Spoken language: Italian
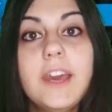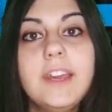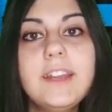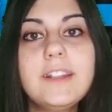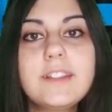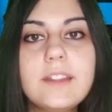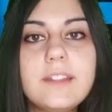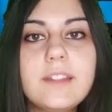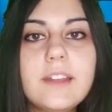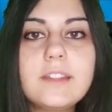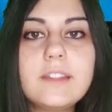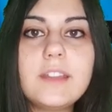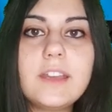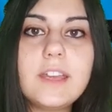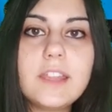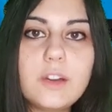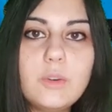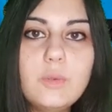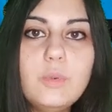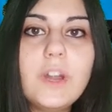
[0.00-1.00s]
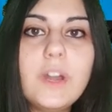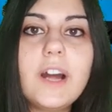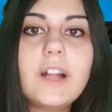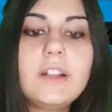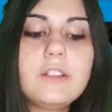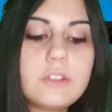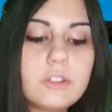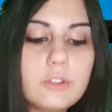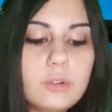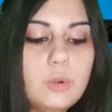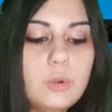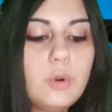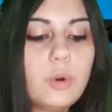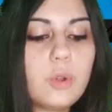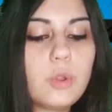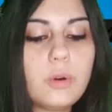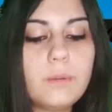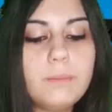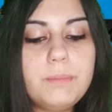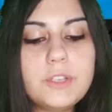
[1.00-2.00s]
Il tight end era un altro
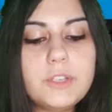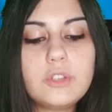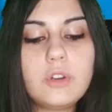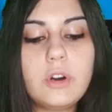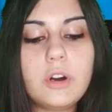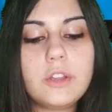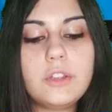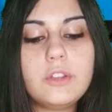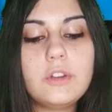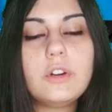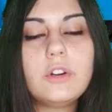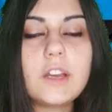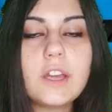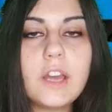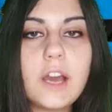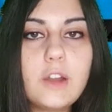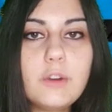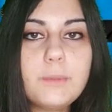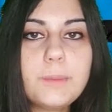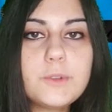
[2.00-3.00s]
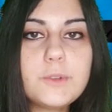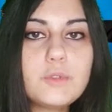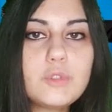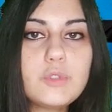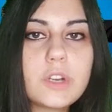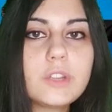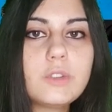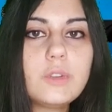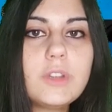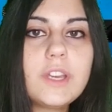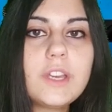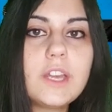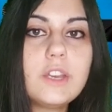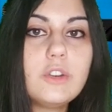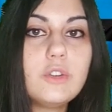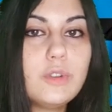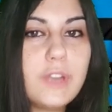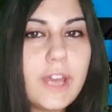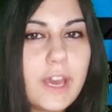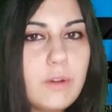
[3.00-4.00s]
loro bisogno, hanno preso un giocatore che
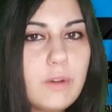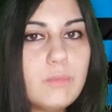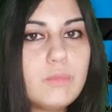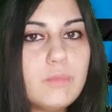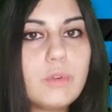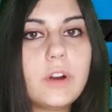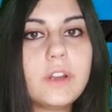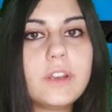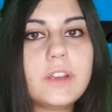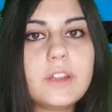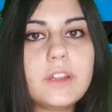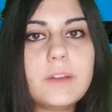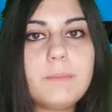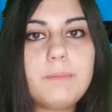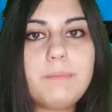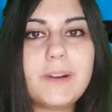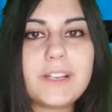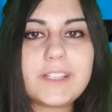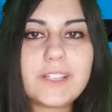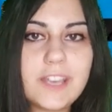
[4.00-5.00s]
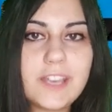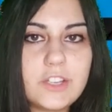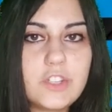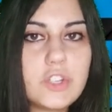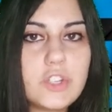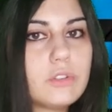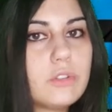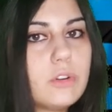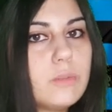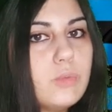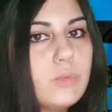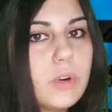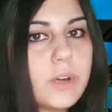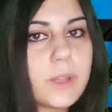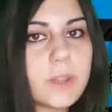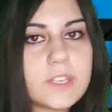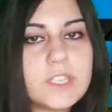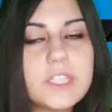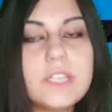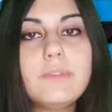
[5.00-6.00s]
non è un buon pass catcher, non è un buon
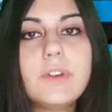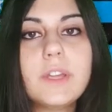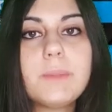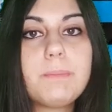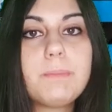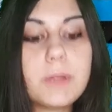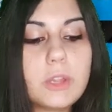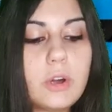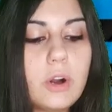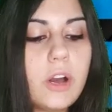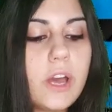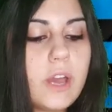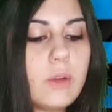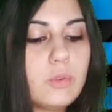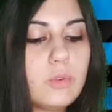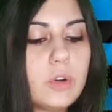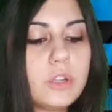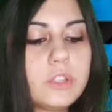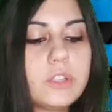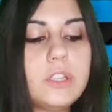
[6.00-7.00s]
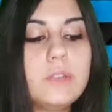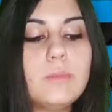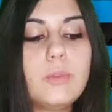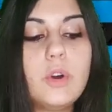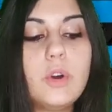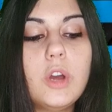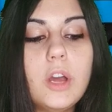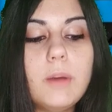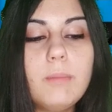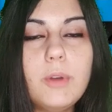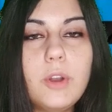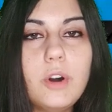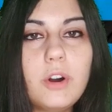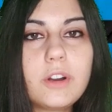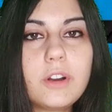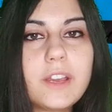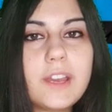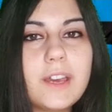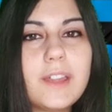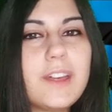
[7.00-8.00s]
receiver, però è un ottimo
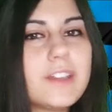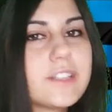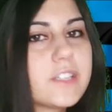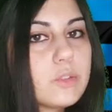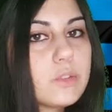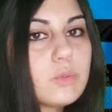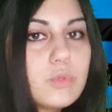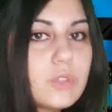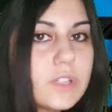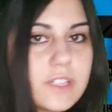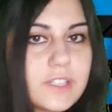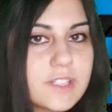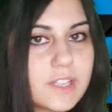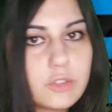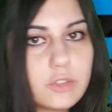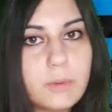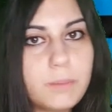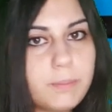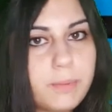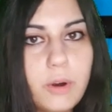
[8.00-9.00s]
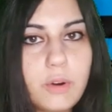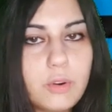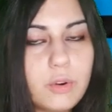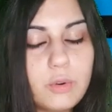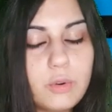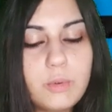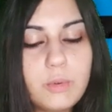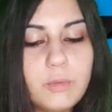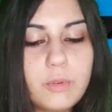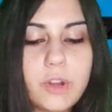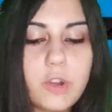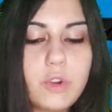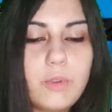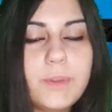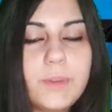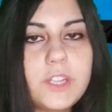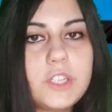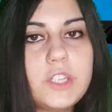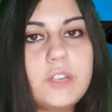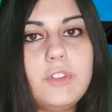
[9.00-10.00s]
blocker, è stato utilizzato poco comunque come
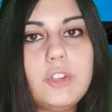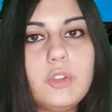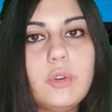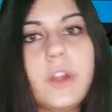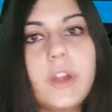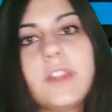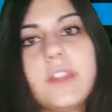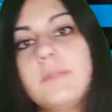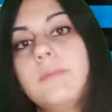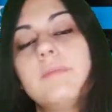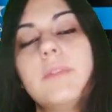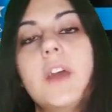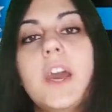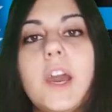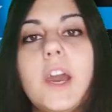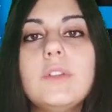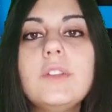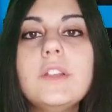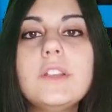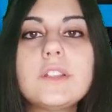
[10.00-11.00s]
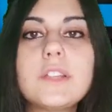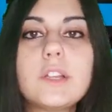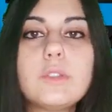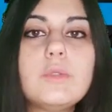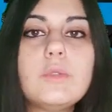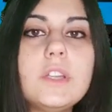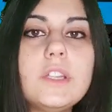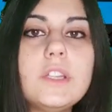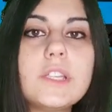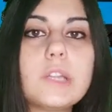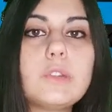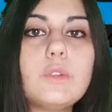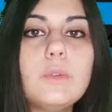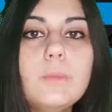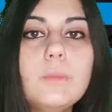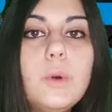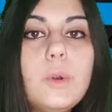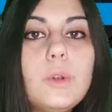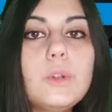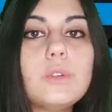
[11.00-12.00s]
ricevitore, è stato utilizzato
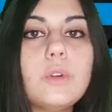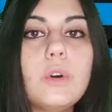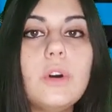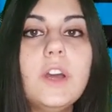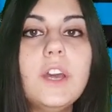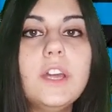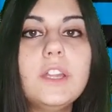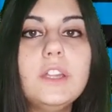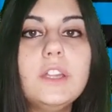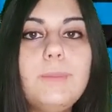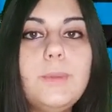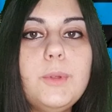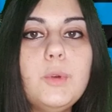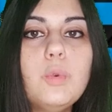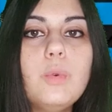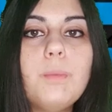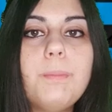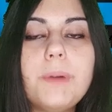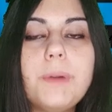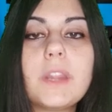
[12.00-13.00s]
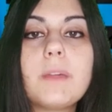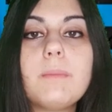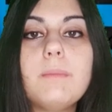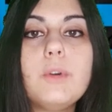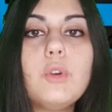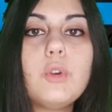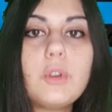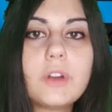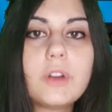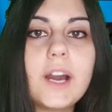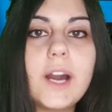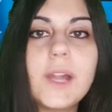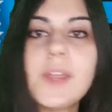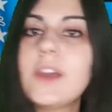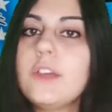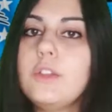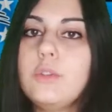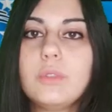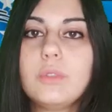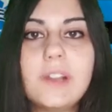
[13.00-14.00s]
molto di più per bloccare e
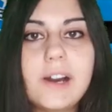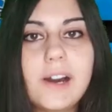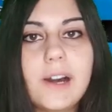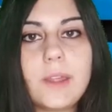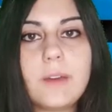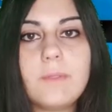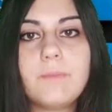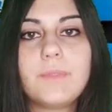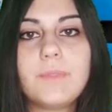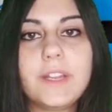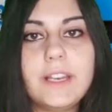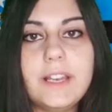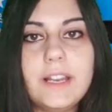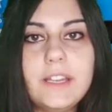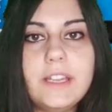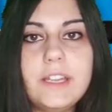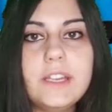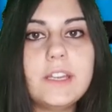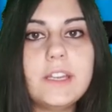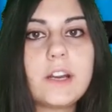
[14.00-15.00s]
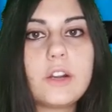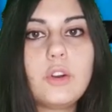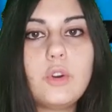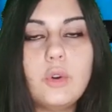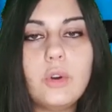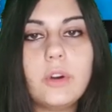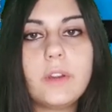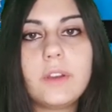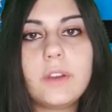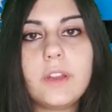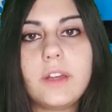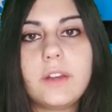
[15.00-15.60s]
aiutare la linea con,